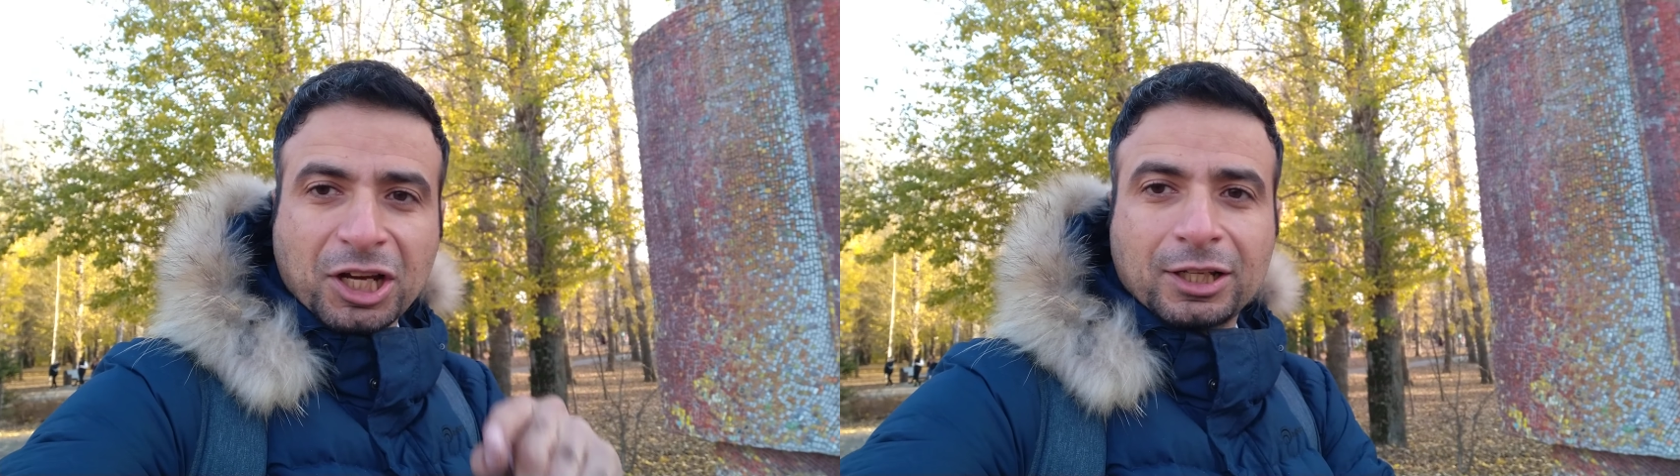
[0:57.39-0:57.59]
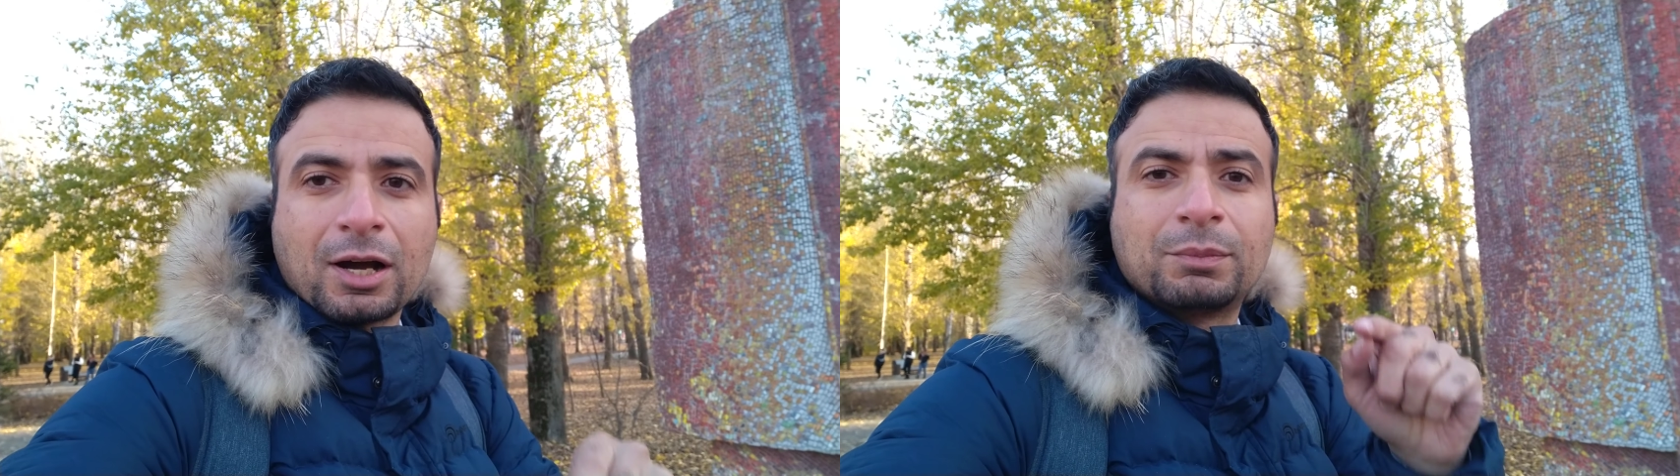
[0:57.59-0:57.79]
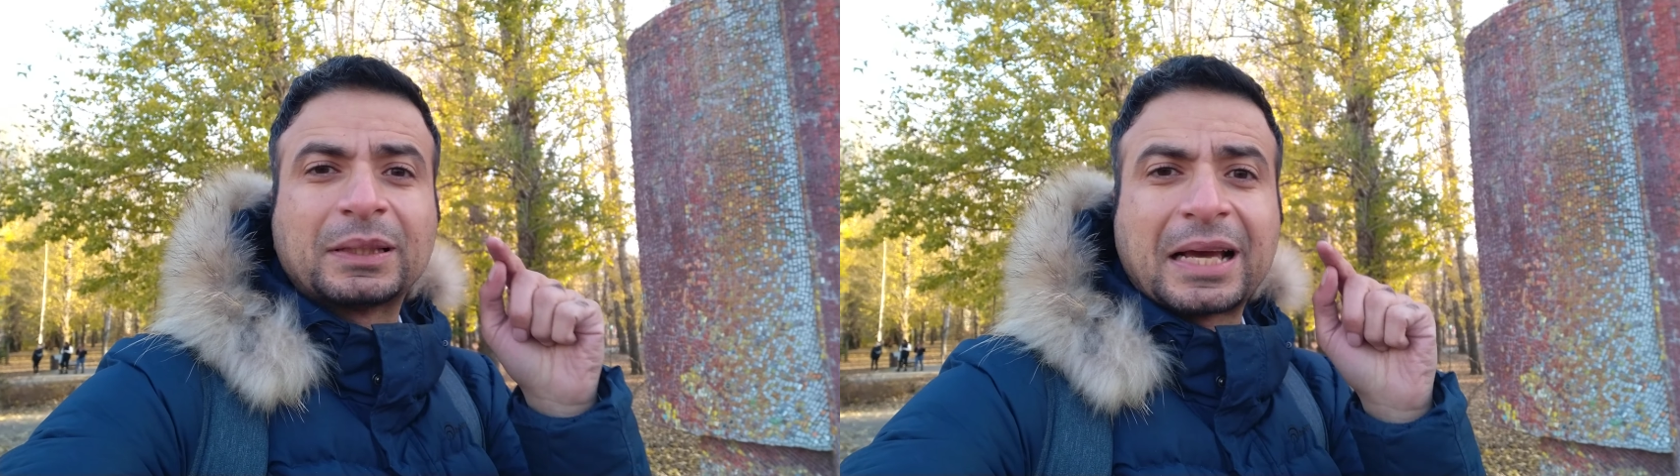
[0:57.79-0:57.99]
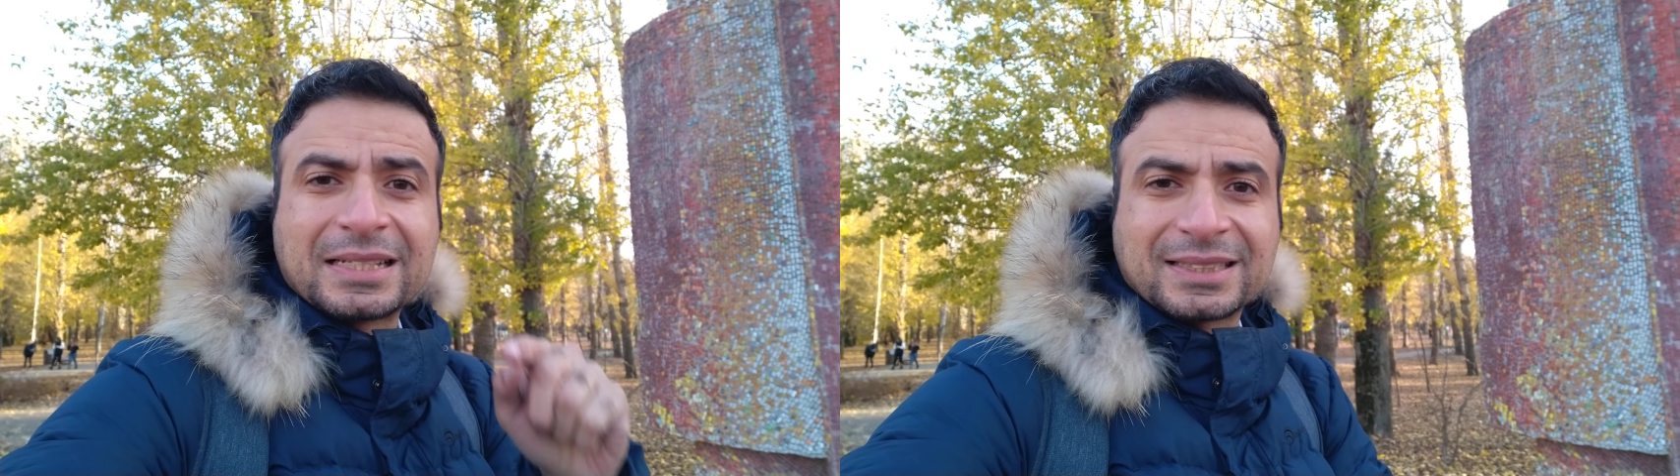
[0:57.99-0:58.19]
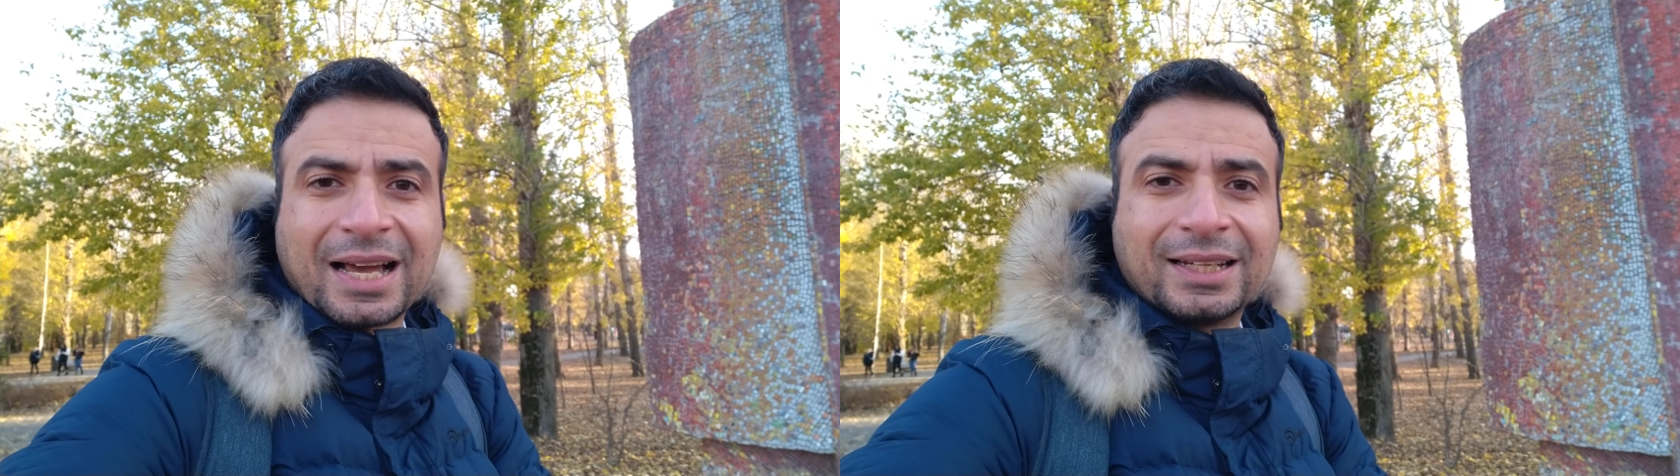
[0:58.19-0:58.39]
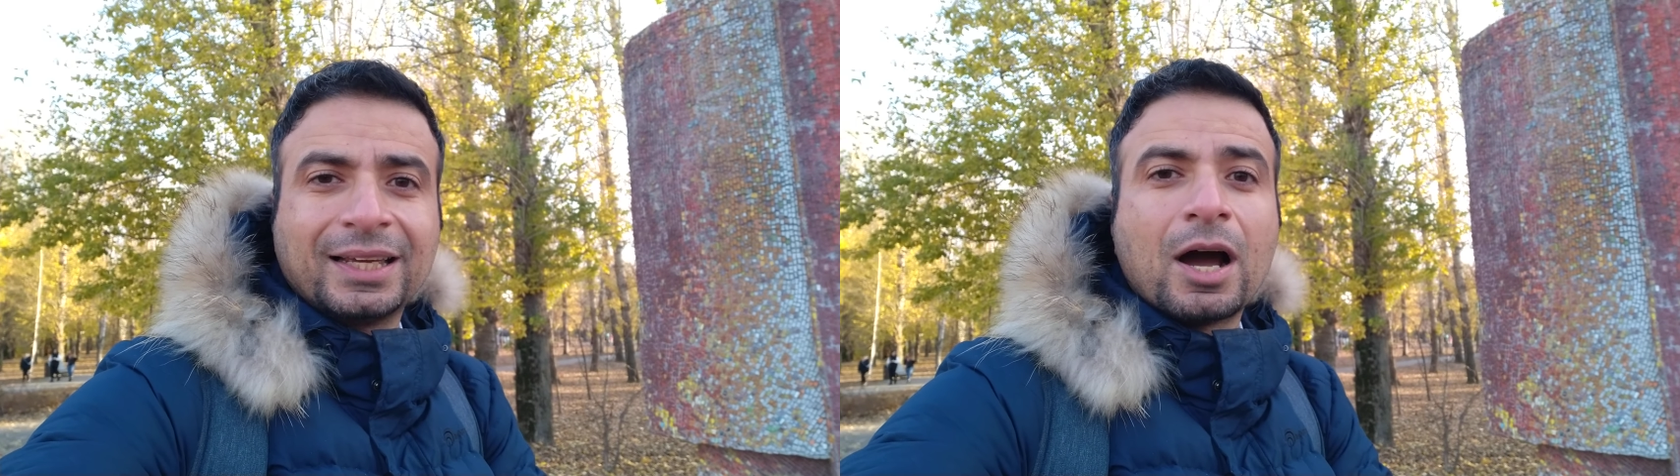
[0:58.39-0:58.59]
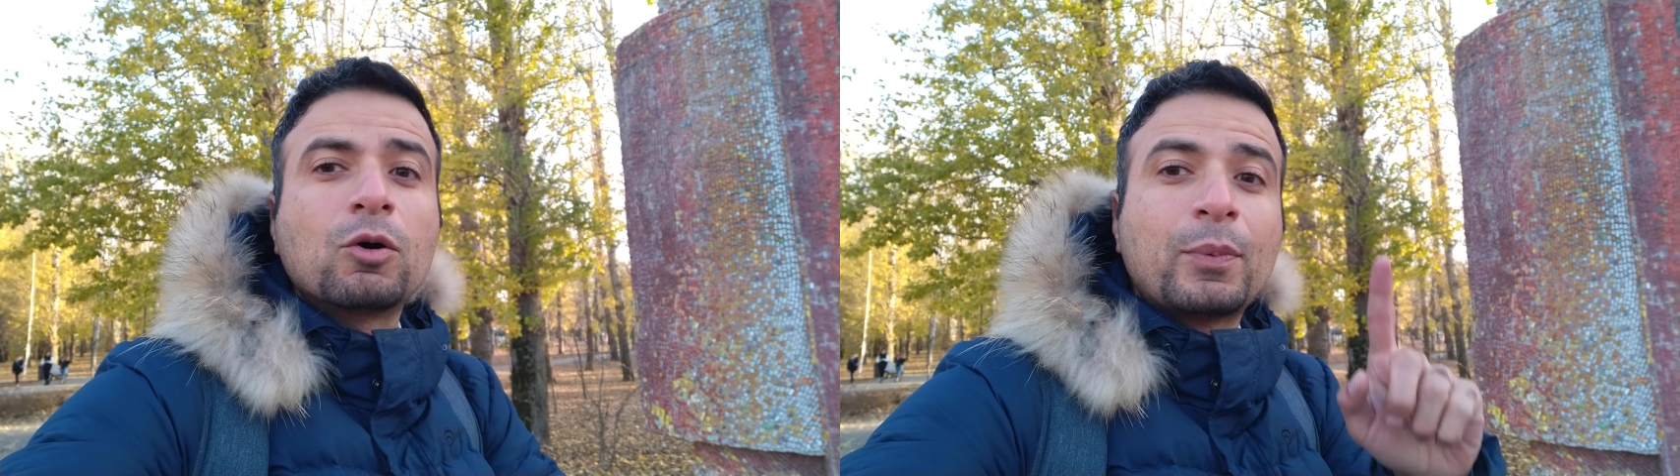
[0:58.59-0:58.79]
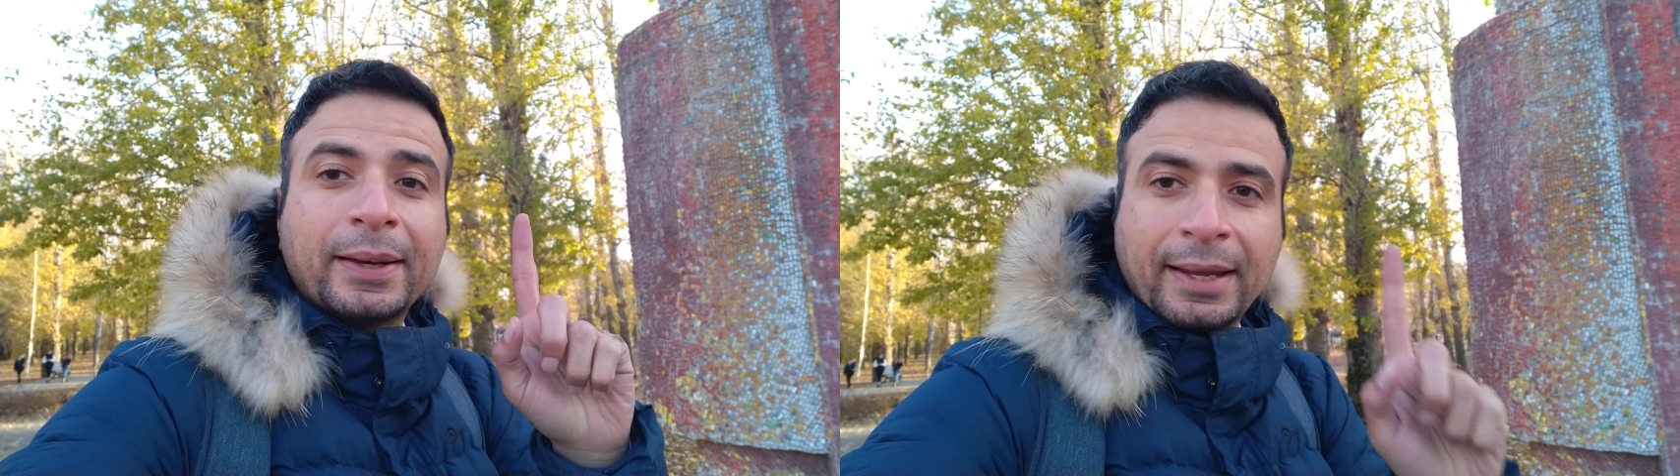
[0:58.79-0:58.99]
عليه او بيتغذى عليه
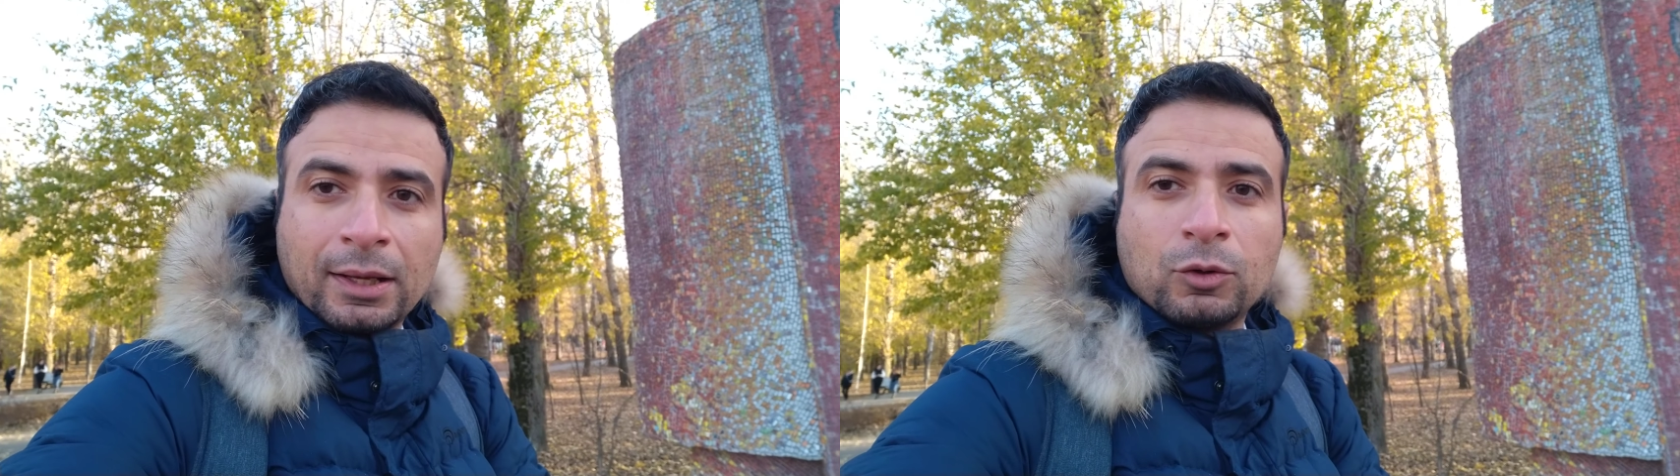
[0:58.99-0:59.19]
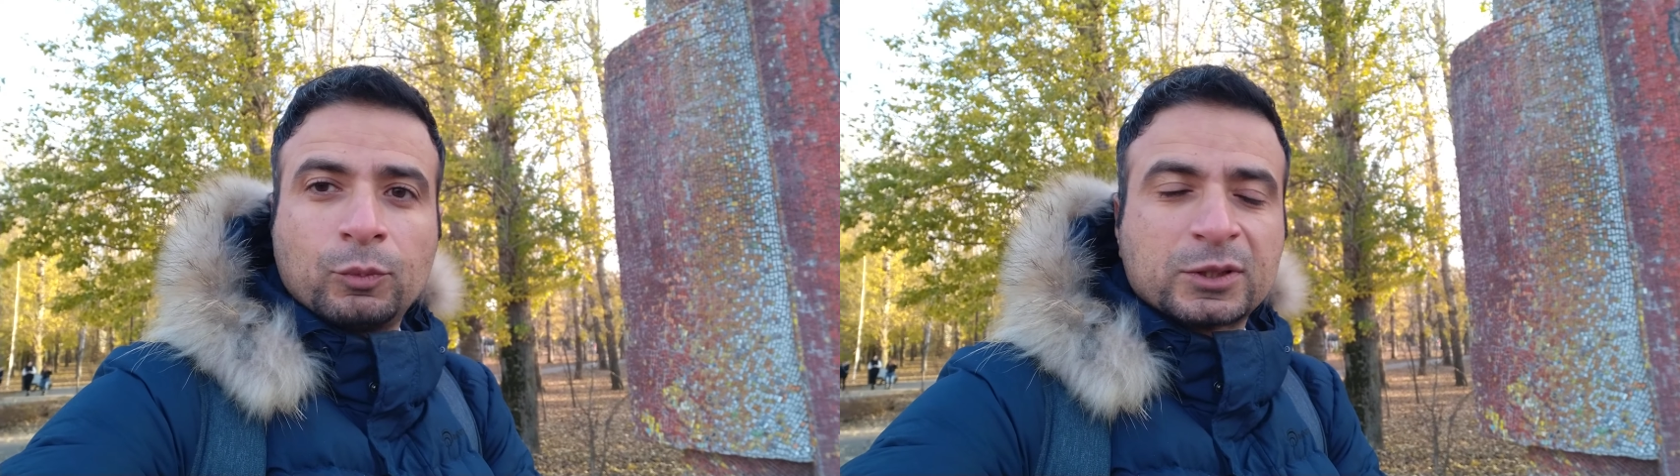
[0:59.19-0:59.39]
او بينقله